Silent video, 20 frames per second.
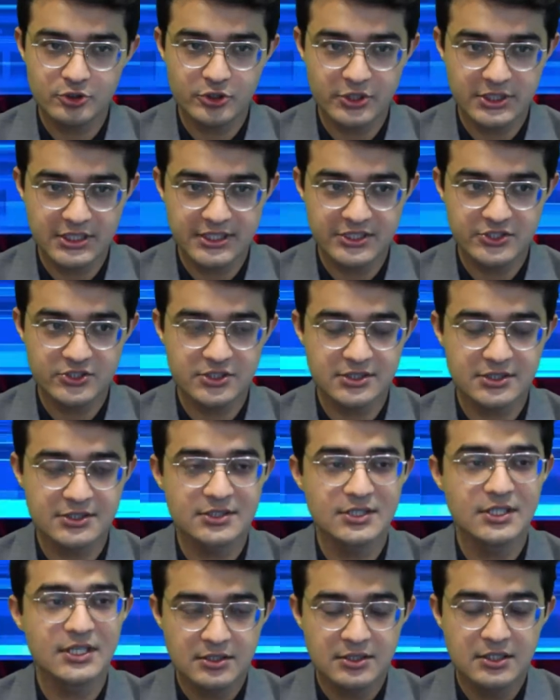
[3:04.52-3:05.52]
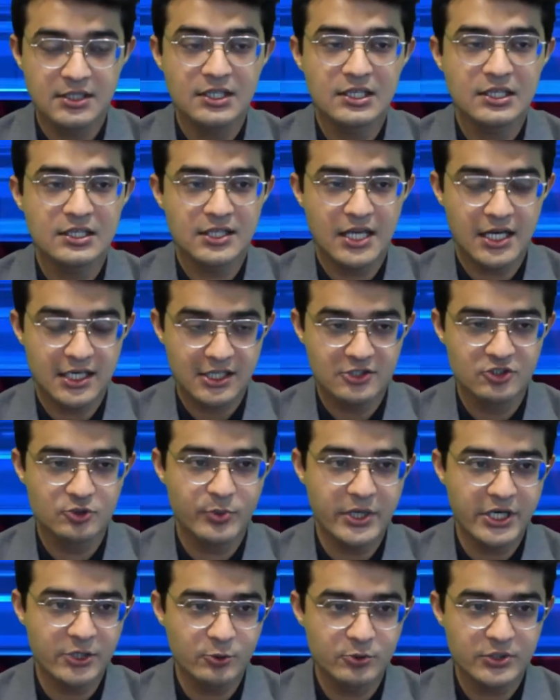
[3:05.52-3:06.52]
হয়ে গিয়েছে ঢাকা
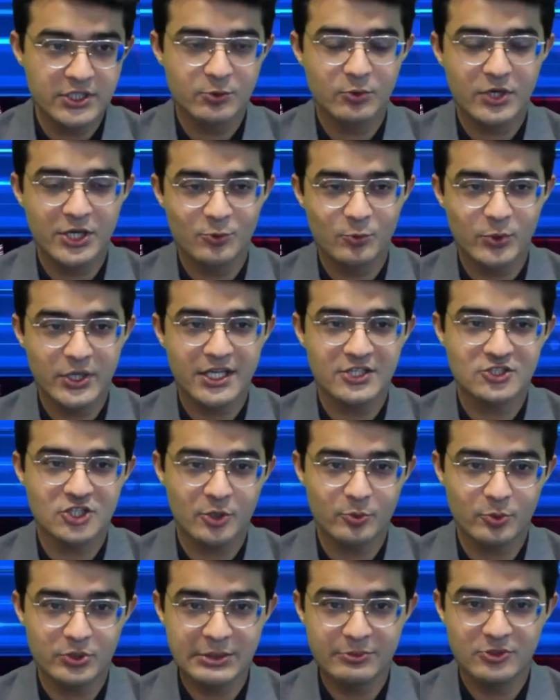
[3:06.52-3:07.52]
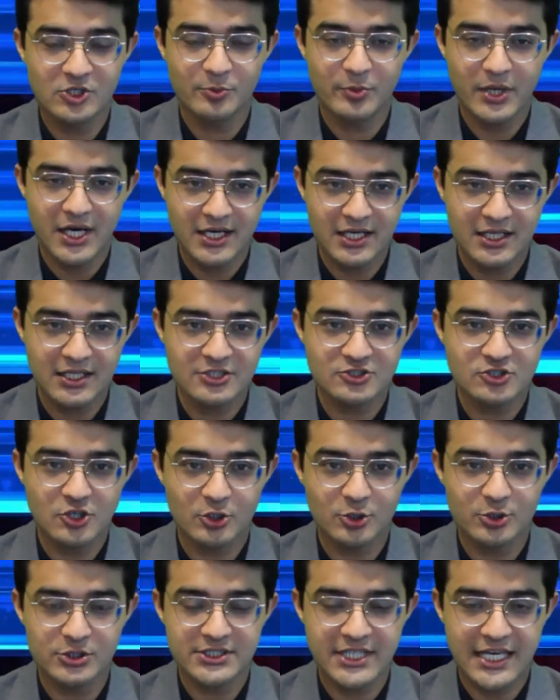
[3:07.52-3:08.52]
দুবাই রুটে ওয়ান ওয়ে সর্বনিম্ন ভাড়া
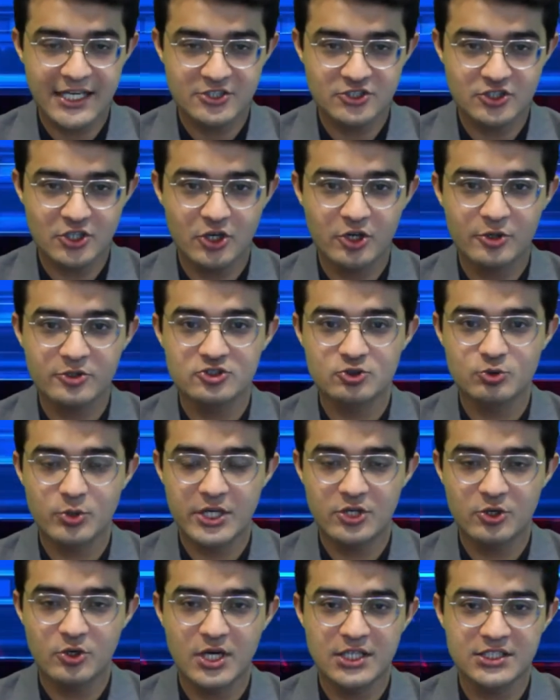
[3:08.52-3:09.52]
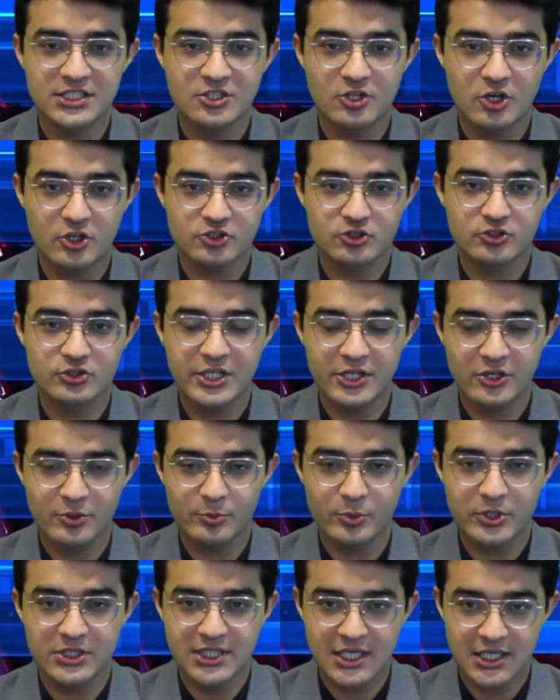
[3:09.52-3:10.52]
সকল ট্যাক্স সহ চুয়ান্ন হাজার নশো
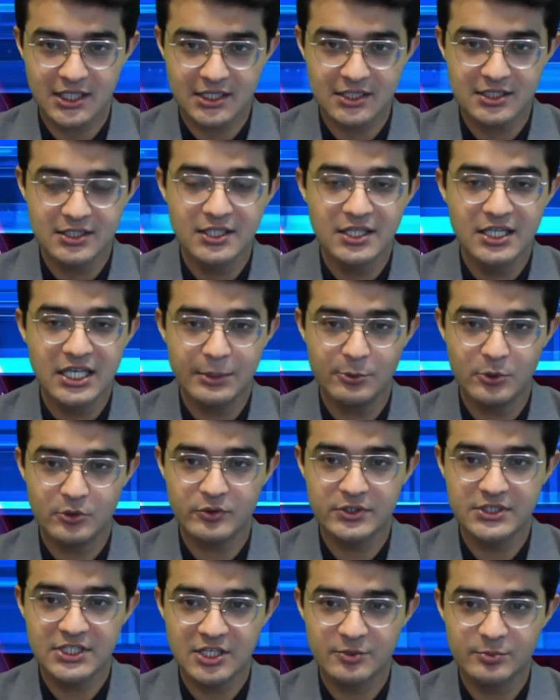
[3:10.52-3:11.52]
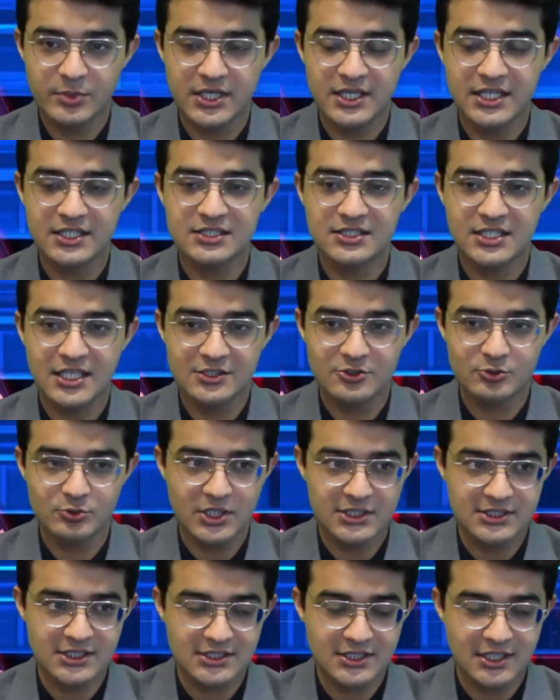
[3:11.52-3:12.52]
নিরানব্বই টাকা এবং রিটার্ন ভাড়া তিয়াত্তর
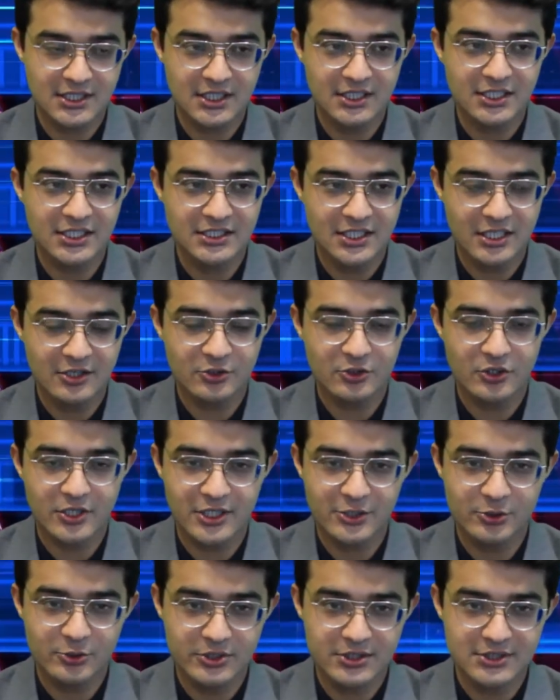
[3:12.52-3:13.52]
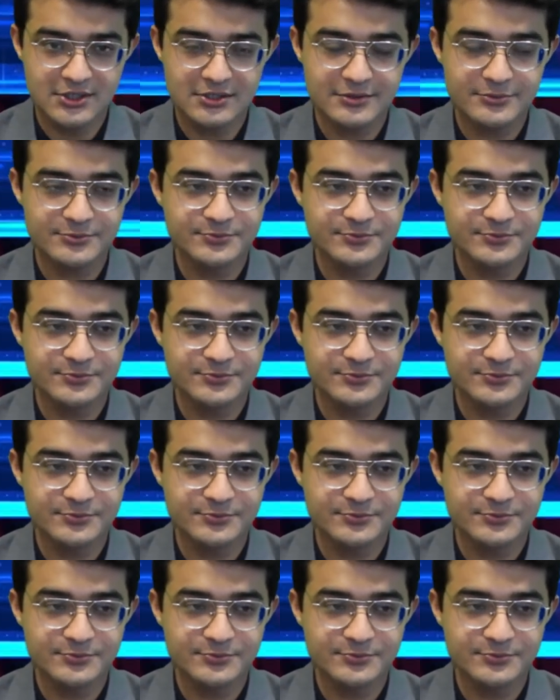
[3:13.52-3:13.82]
হাজার টাকা নির্ধারণ করা হয়েছে